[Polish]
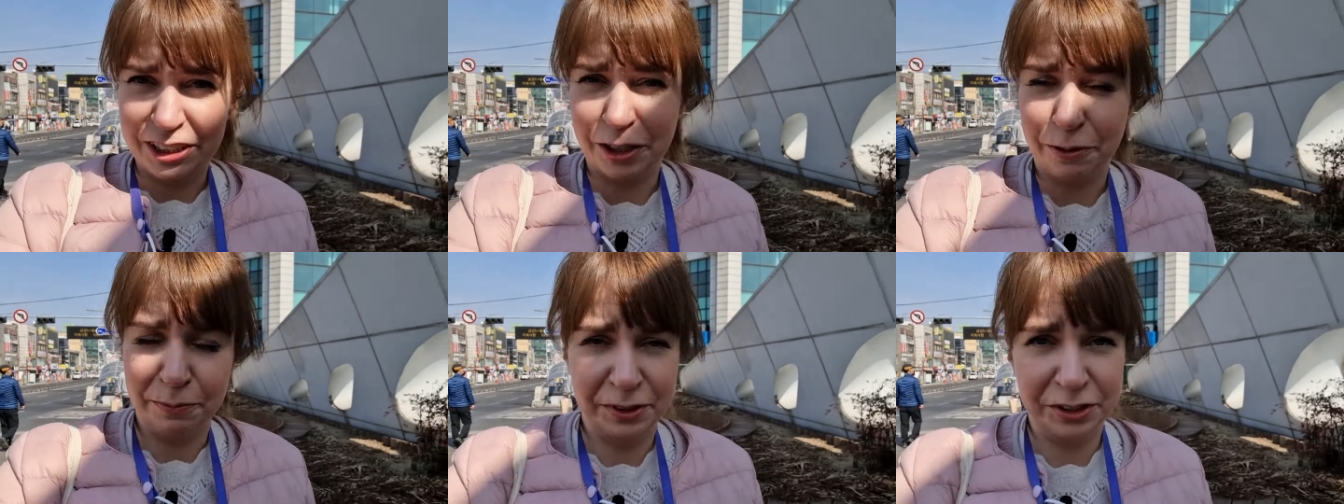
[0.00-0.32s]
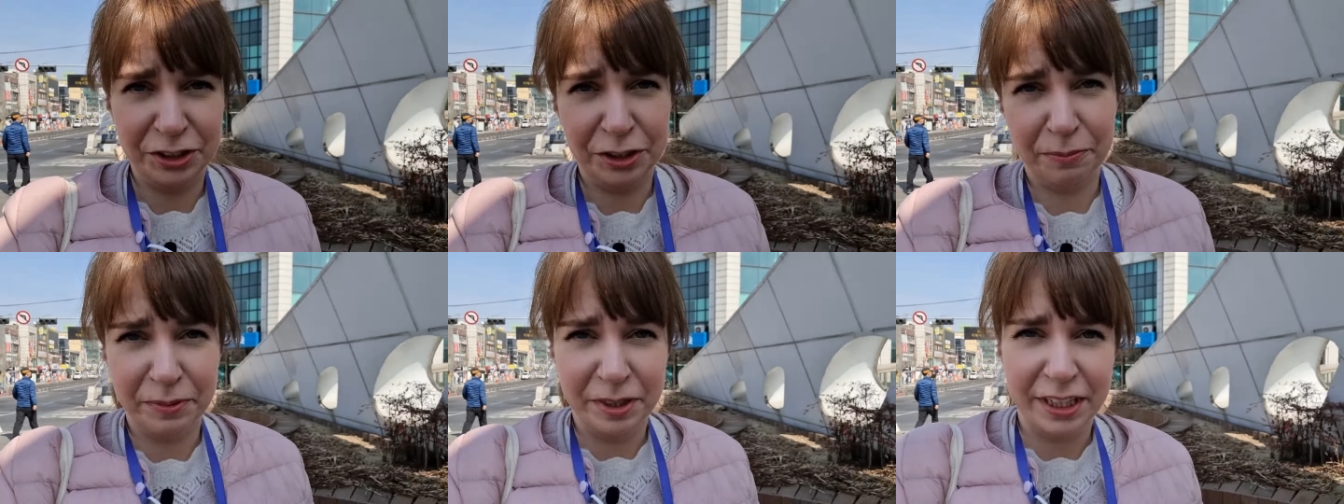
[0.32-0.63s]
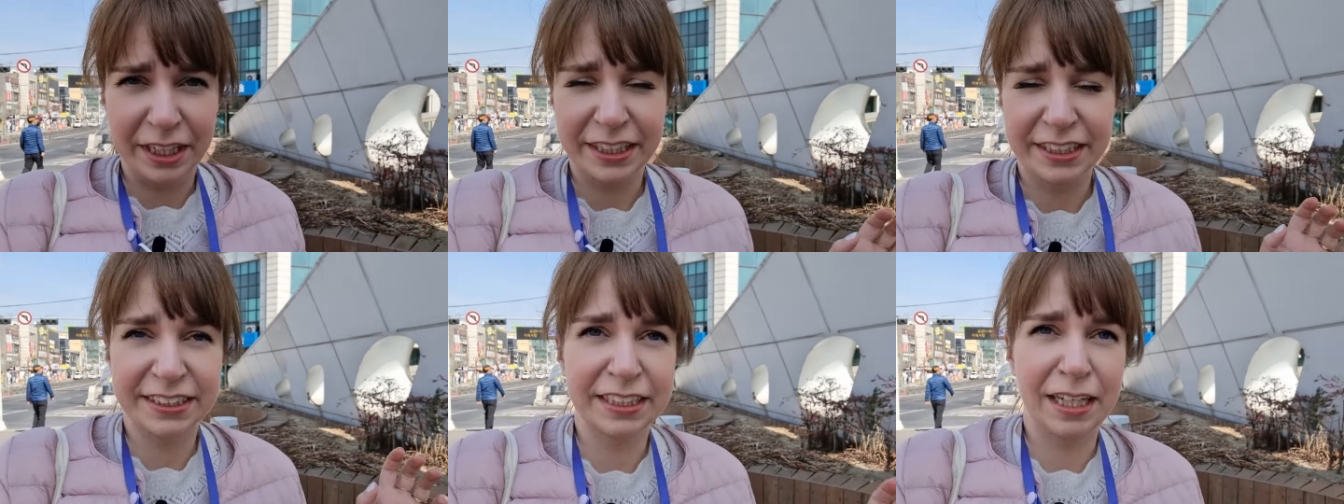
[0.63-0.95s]
że będziemy
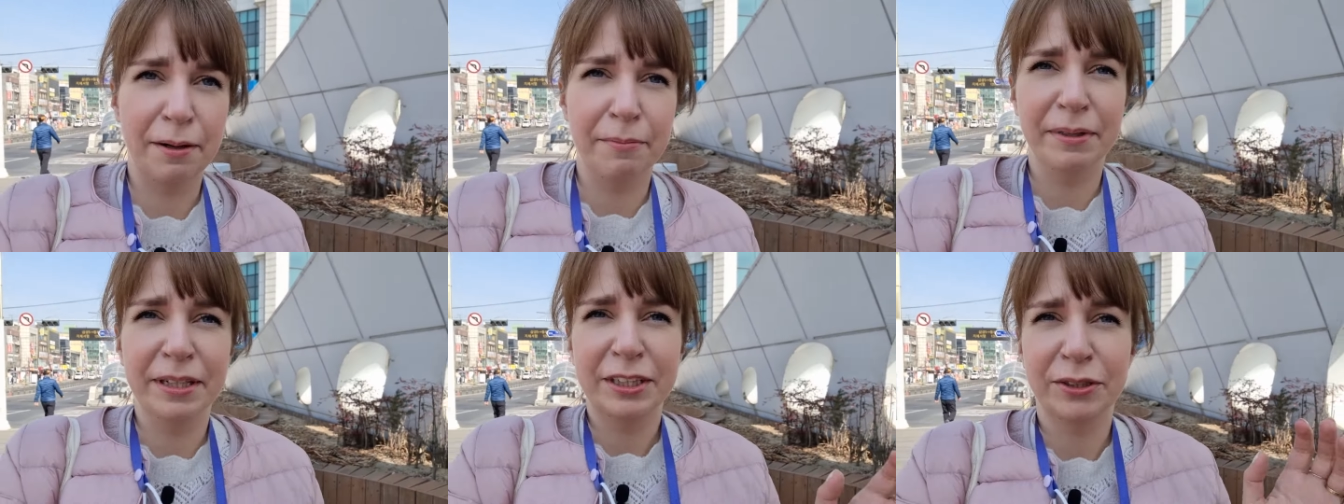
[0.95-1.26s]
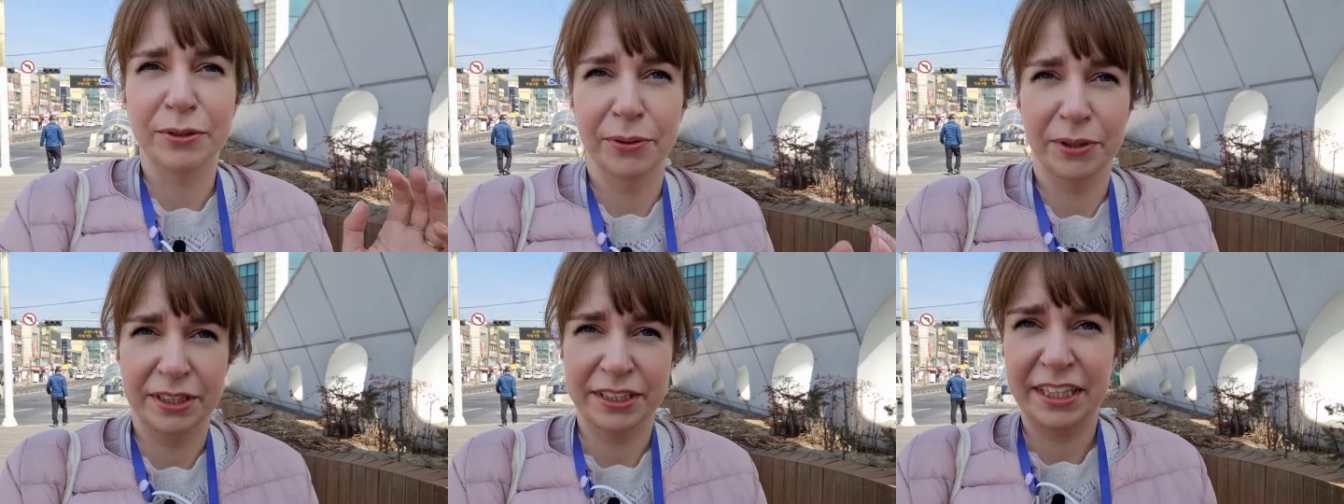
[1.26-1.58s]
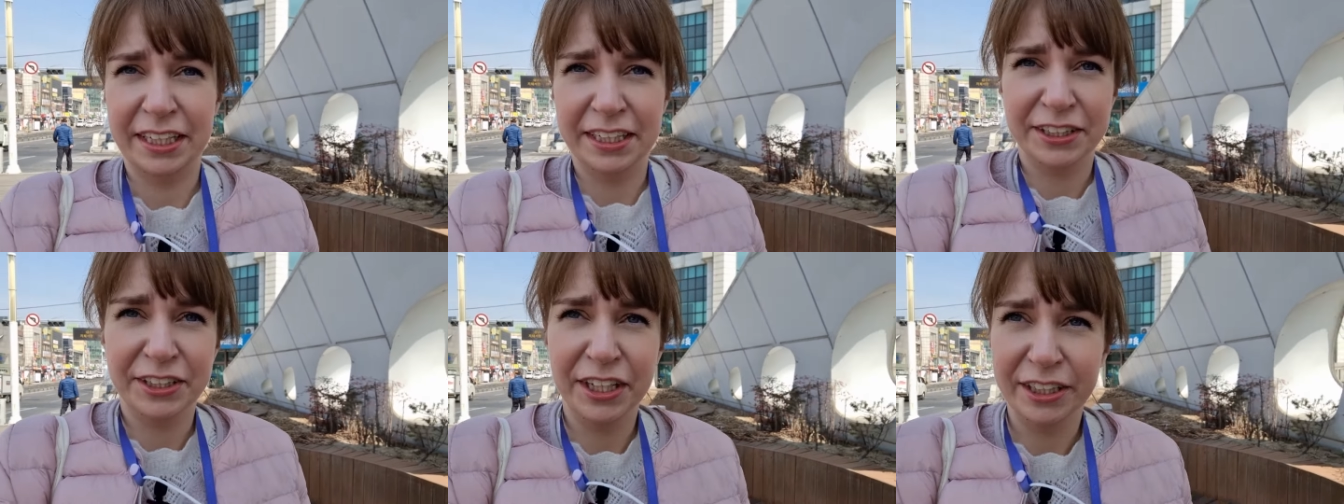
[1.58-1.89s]
jeść same
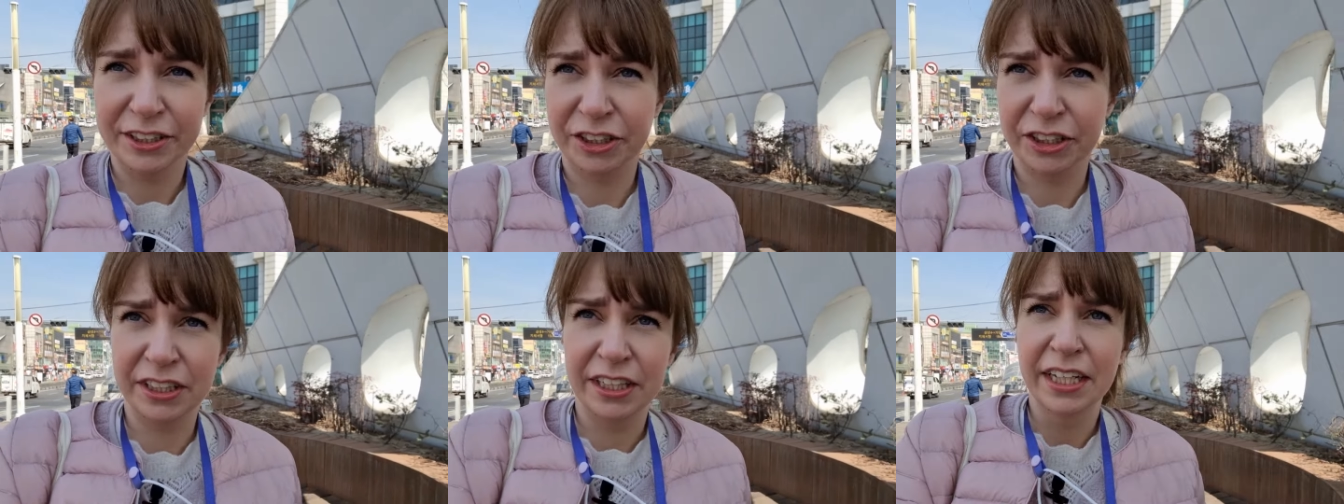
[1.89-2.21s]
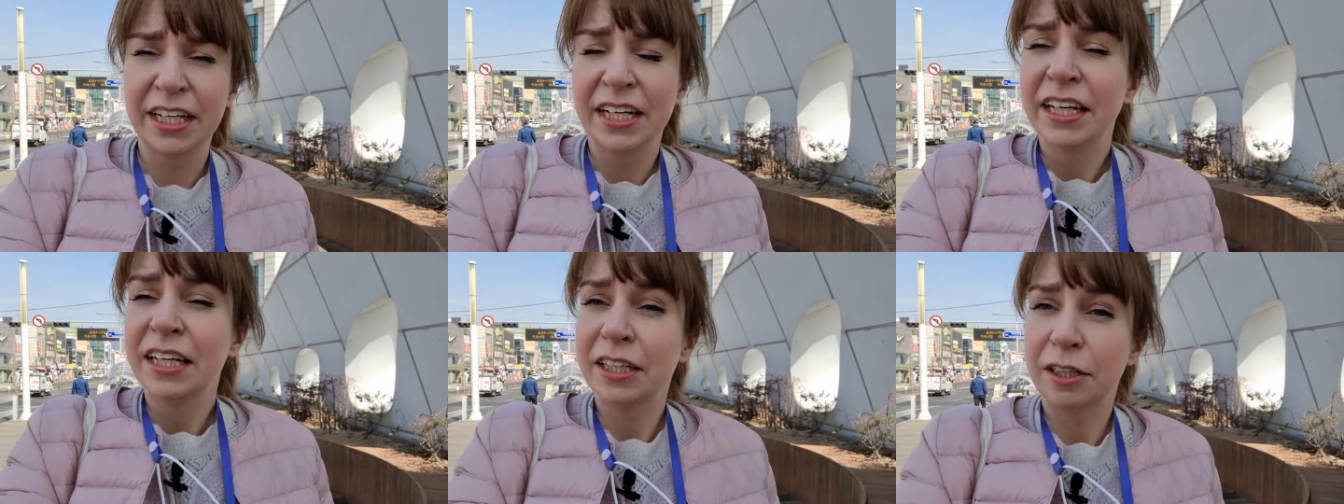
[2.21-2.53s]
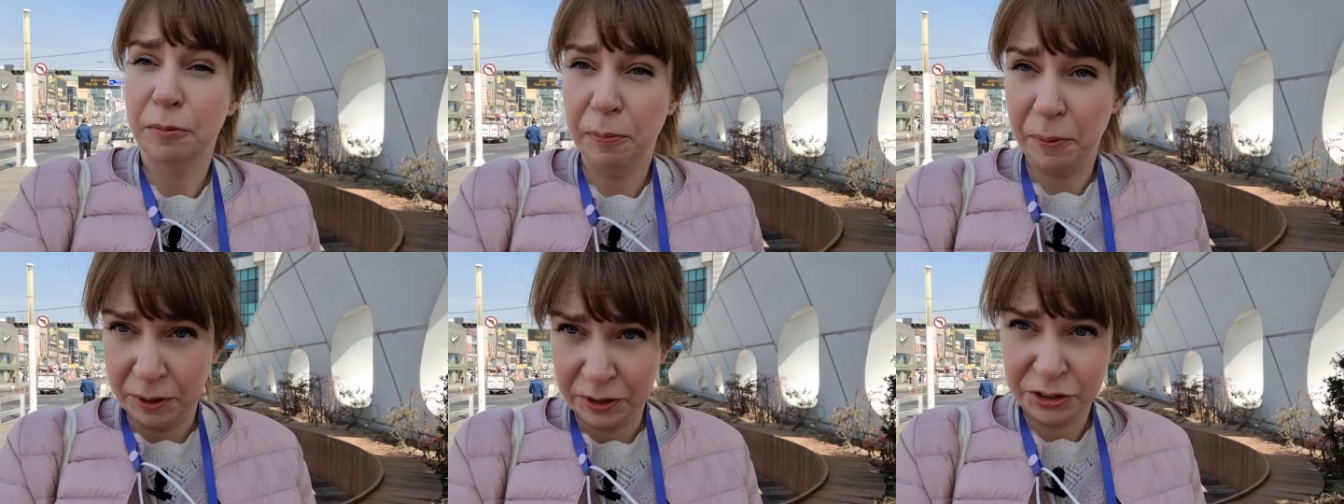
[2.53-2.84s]
słodkie rzeczy i
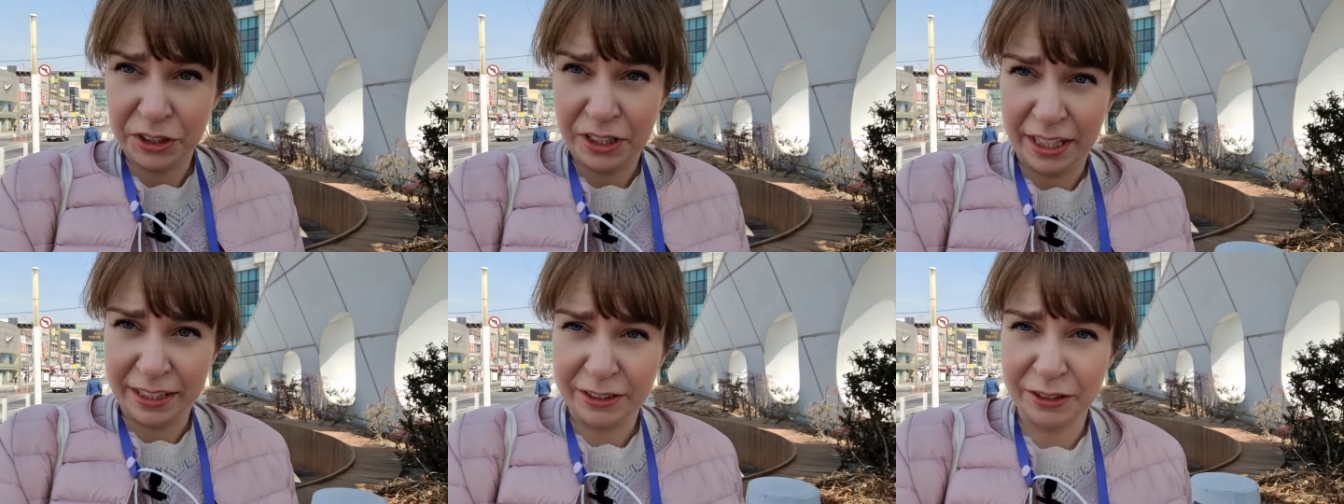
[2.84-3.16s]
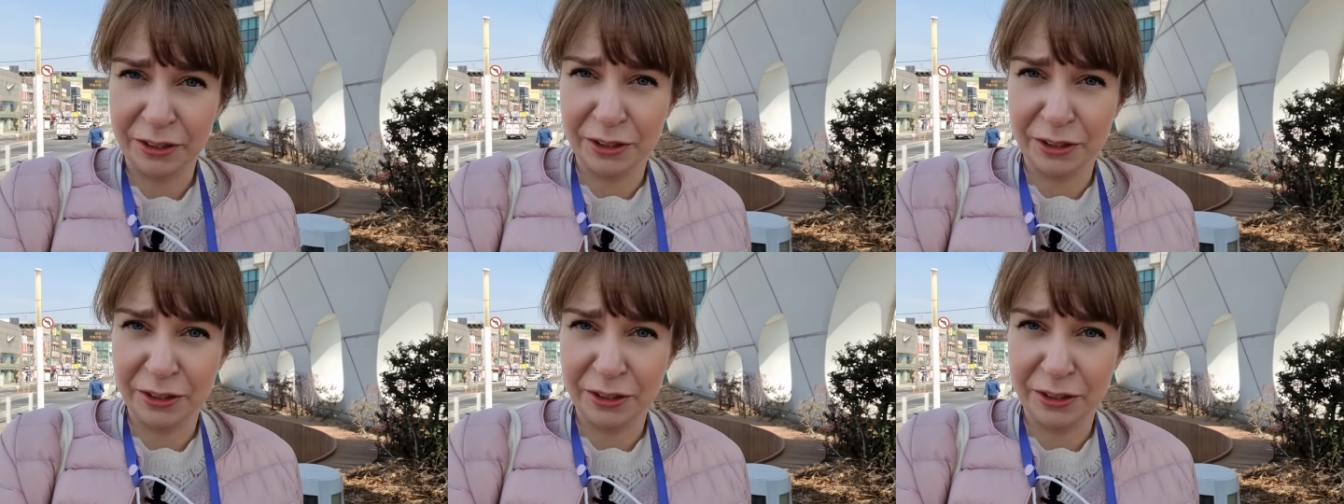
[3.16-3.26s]
bądźcie na to